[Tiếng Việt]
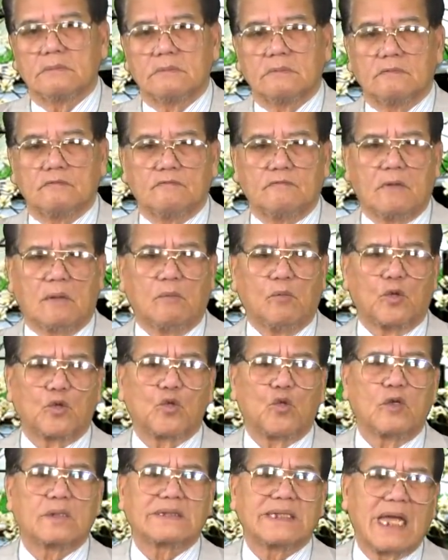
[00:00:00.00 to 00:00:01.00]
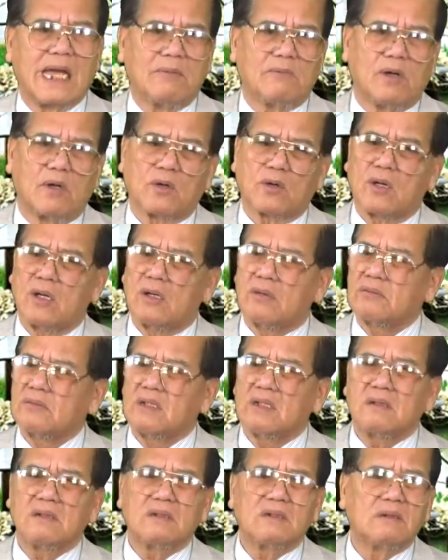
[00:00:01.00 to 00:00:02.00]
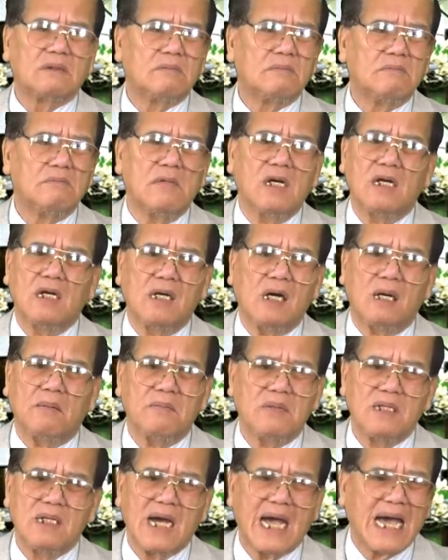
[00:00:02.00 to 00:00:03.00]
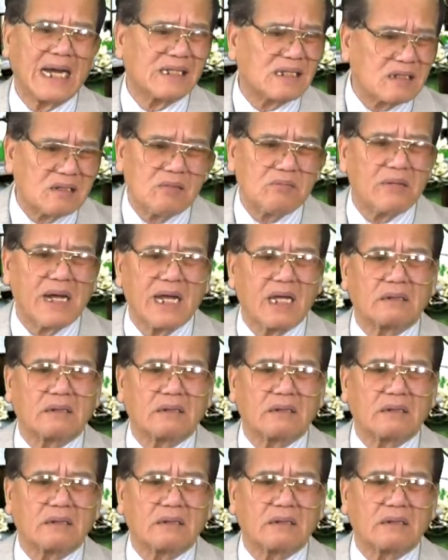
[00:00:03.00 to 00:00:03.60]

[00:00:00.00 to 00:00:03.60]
Và một quốc gia mà con bừa bữa ăn không hết.